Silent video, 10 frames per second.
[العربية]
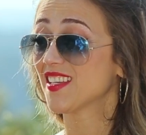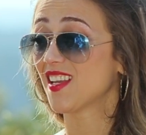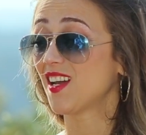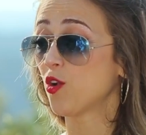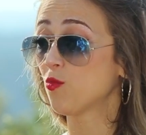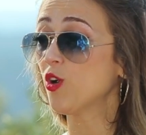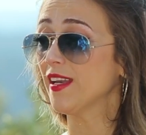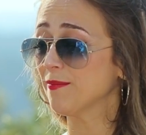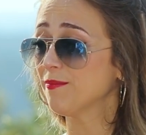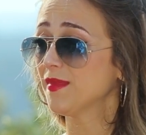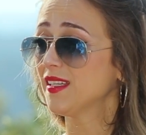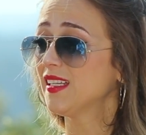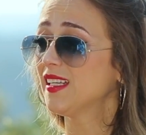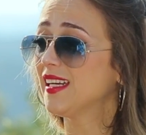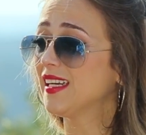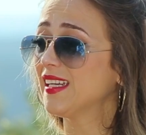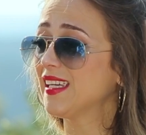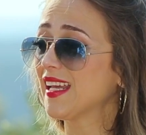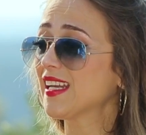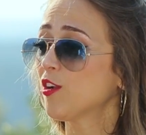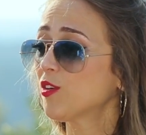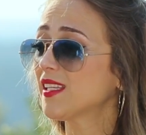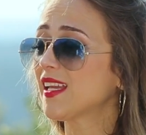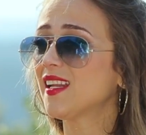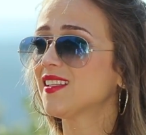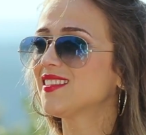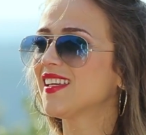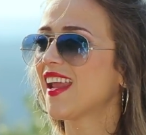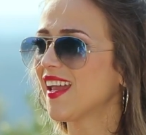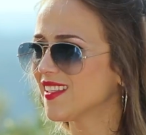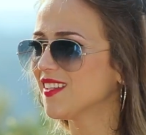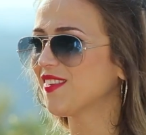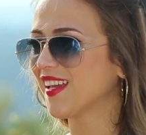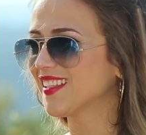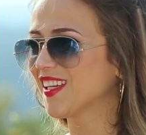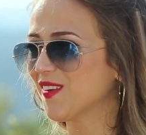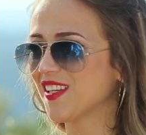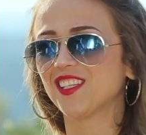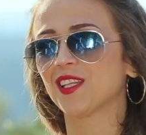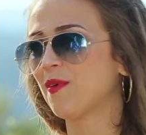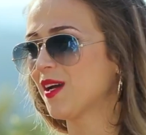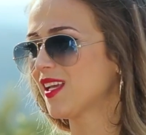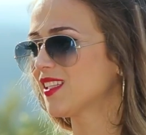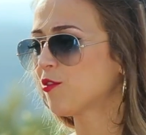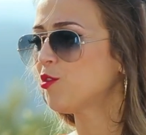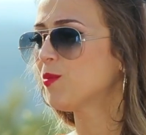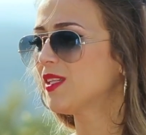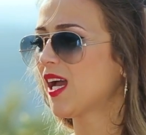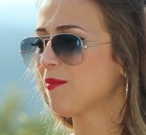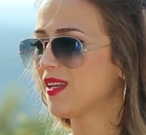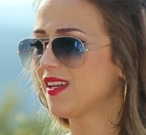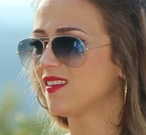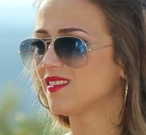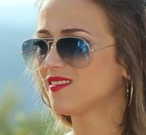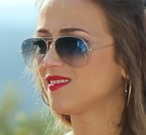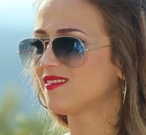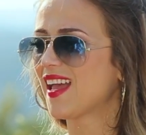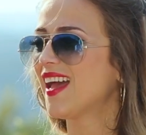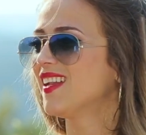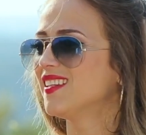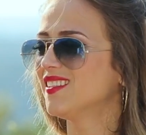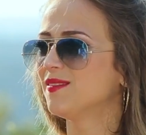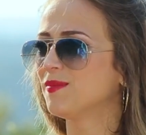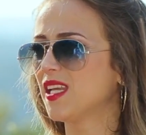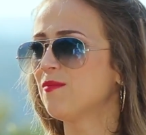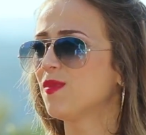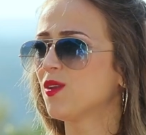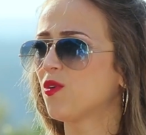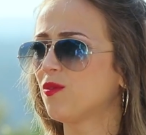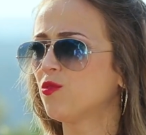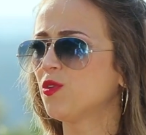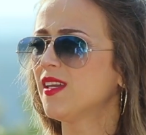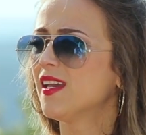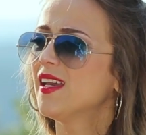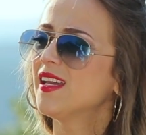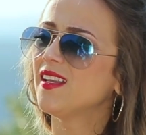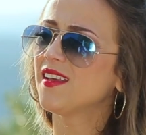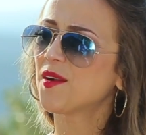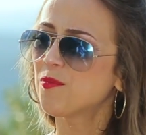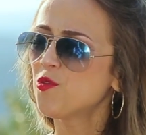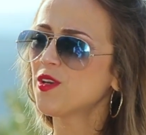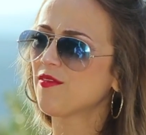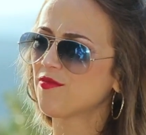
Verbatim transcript: صح ومؤلم آه لكن اختي كانت رائده في هذا اول شيء طبعا هذا كله بدعم من اهلي من امي وابوي اللي ربونا